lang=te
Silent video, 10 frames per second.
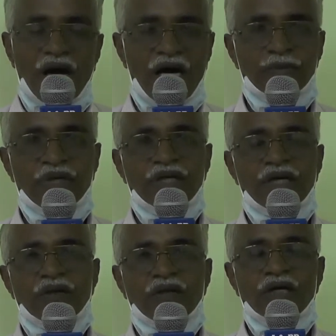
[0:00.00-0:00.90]

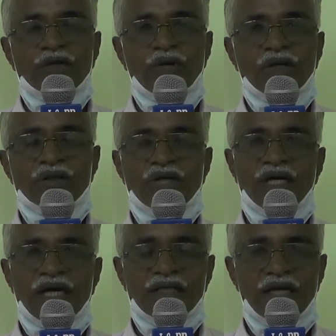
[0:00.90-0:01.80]
ఆర్బీకేలు రైతు భరోసా
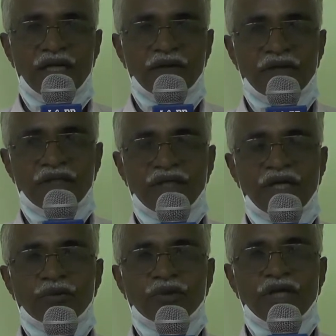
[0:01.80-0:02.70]
కేంద్రాలు ఏమైతే
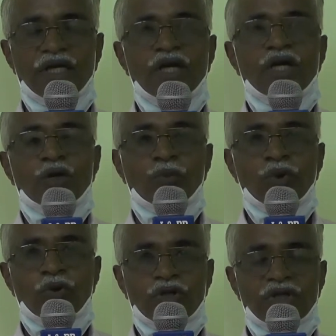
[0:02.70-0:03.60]
ఏముంది
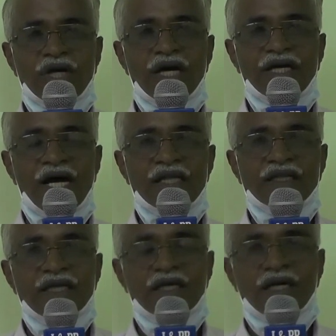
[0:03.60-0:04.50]
ఇప్పుడు కొత్తగా
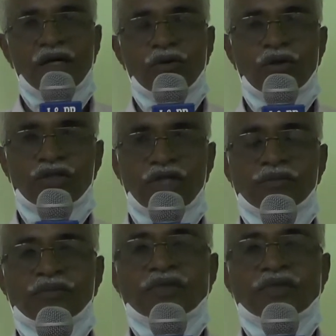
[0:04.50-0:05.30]
యాంత్రీకరణ కోసం